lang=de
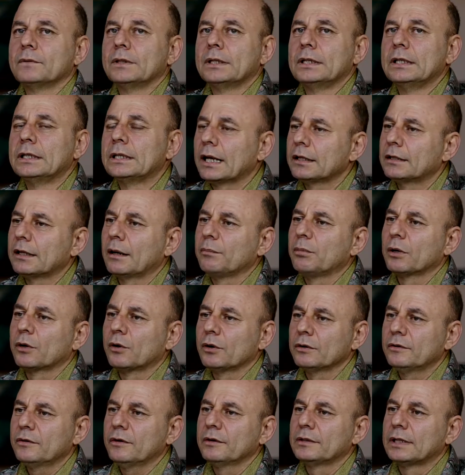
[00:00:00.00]
Ich hatte aber
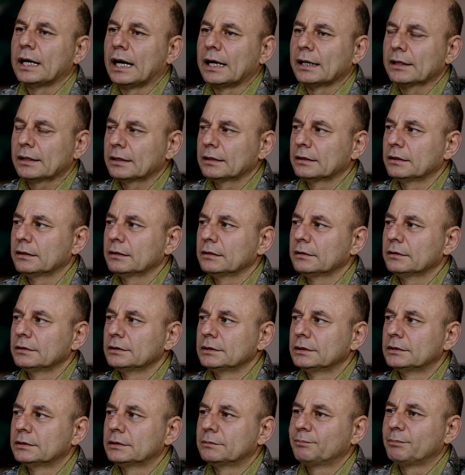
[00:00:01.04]
Gott sei Dank
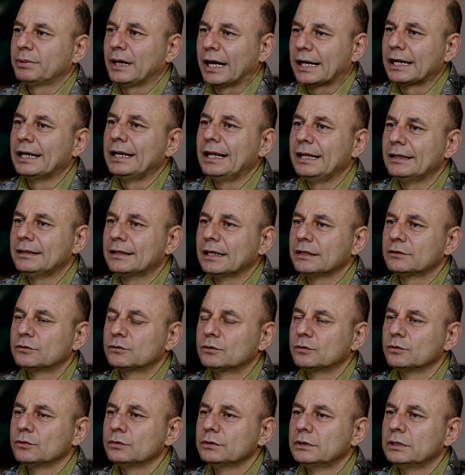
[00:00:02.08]
parallel
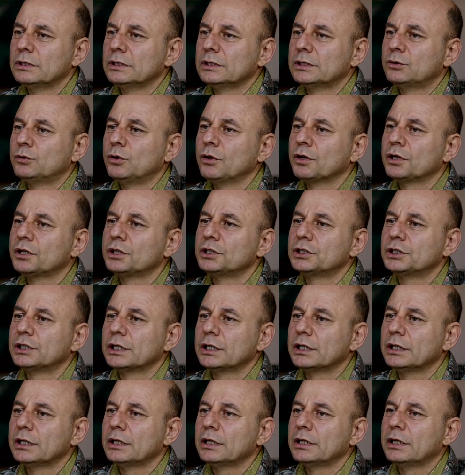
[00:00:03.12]
dazu die
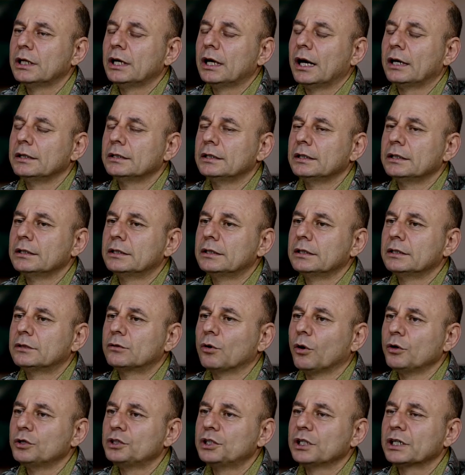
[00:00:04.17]
türkische, äh, die, die
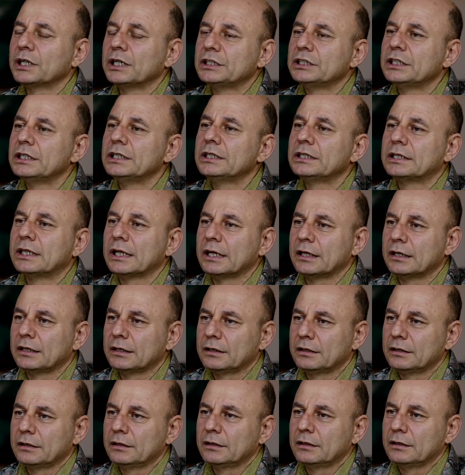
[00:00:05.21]
deutsche Geschichte
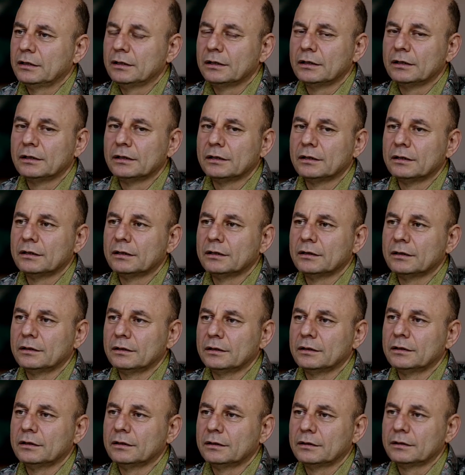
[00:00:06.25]
äh,
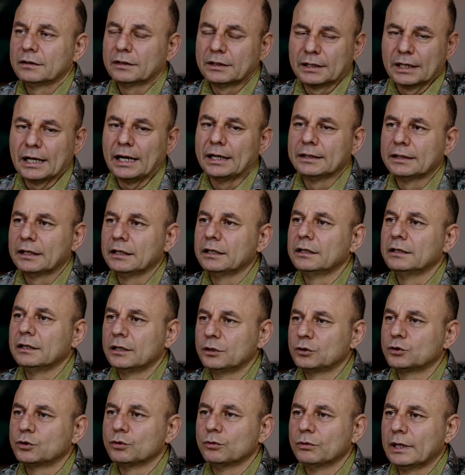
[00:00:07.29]
äh, gerade in
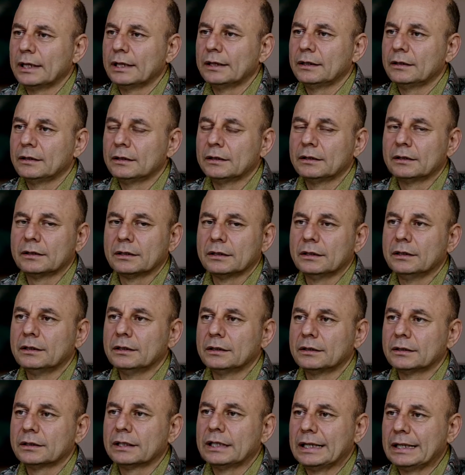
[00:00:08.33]
der Schule
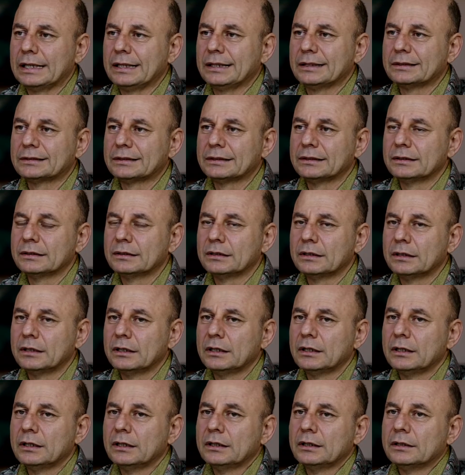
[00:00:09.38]
äh, äh, gelesen,
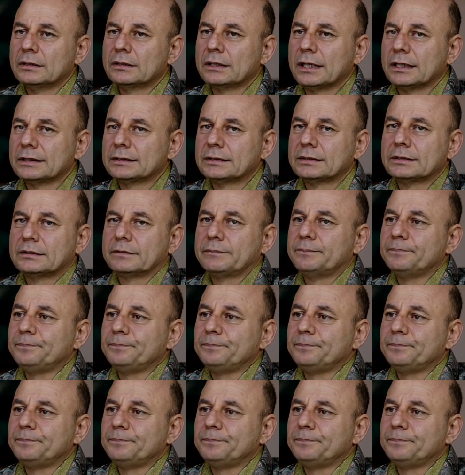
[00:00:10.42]
dass